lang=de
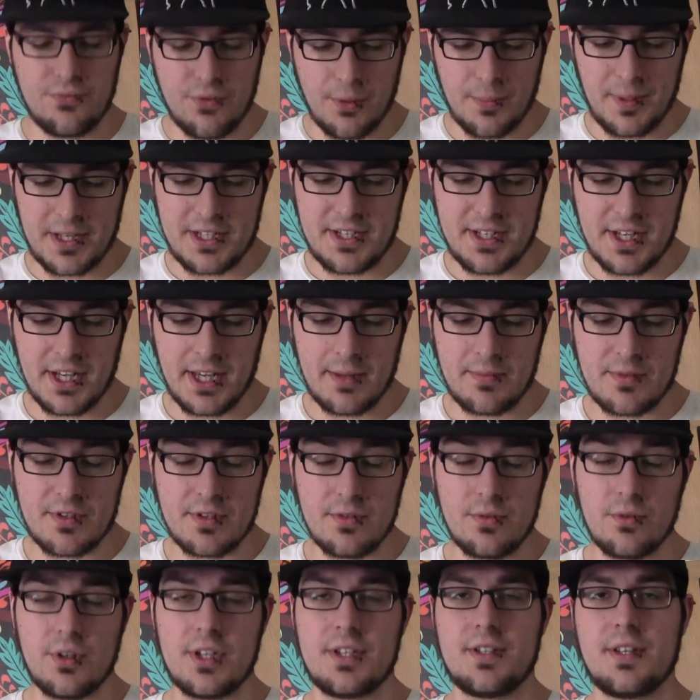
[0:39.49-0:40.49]
Für PC gibt es
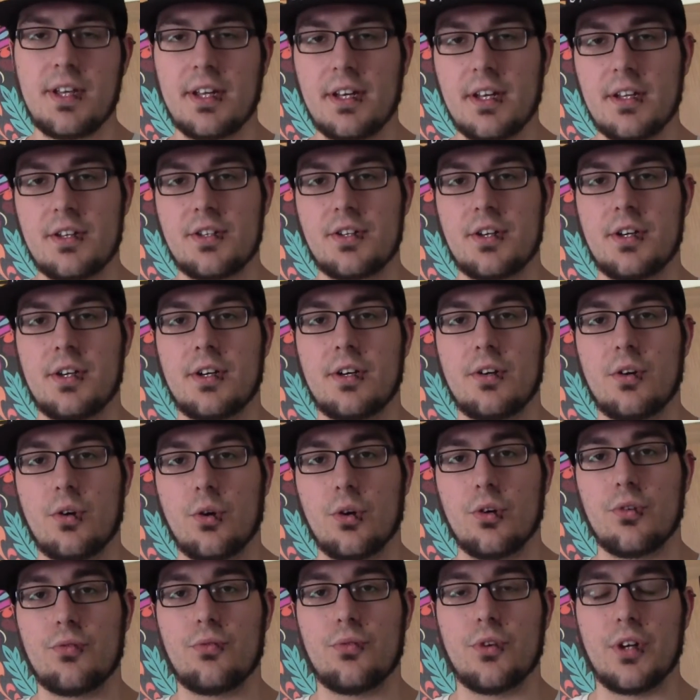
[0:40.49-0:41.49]
nur die Signature
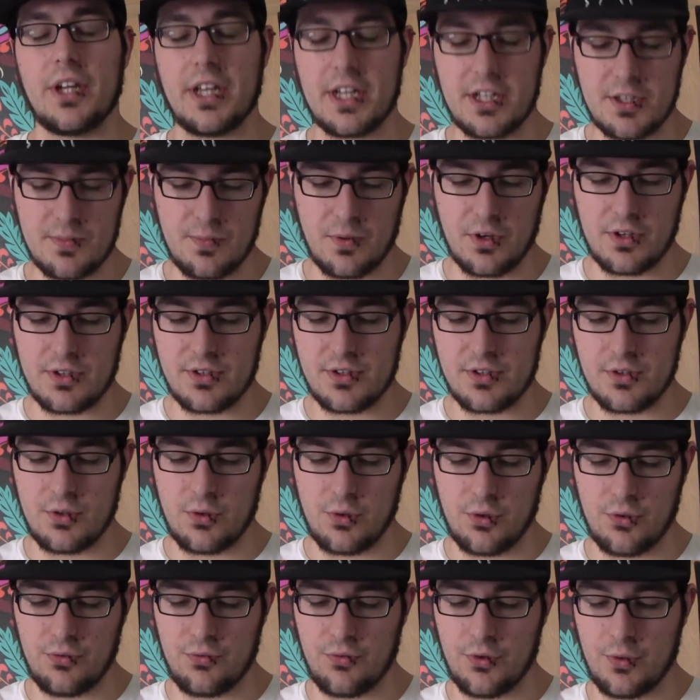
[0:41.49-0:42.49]
und für Xbox
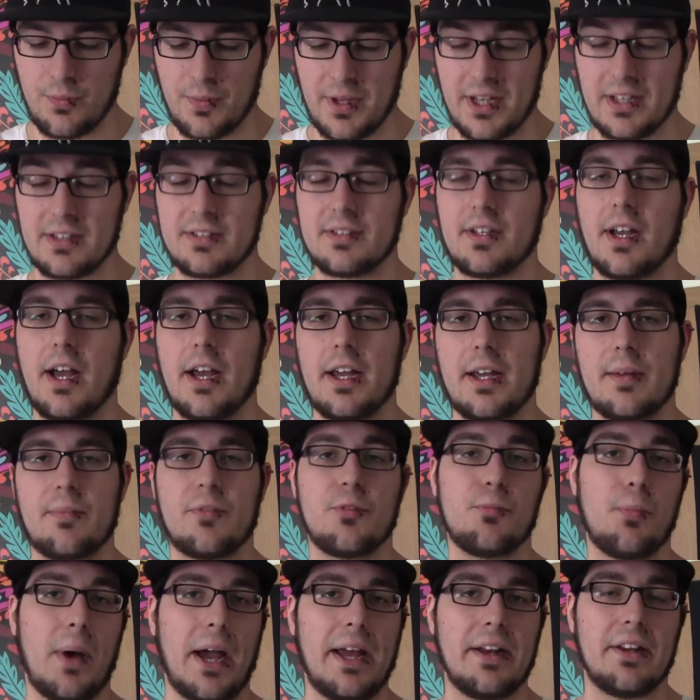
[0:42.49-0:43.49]
und für PS3 gibt
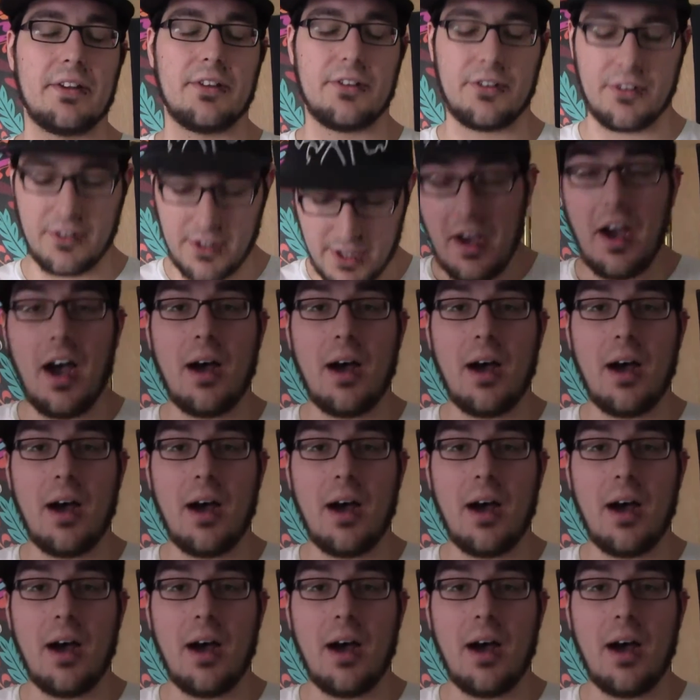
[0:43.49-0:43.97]
es beides.